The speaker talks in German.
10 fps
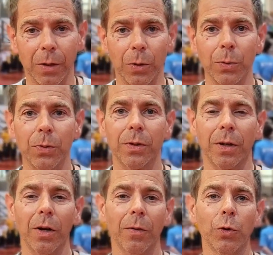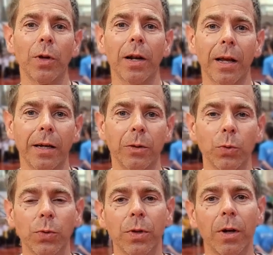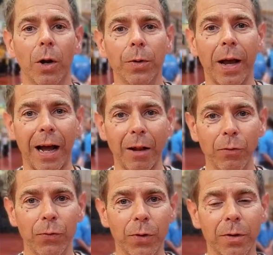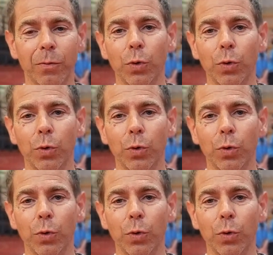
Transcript: Und ja, ich würde die Gelegenheit nutzen, allen Helfern,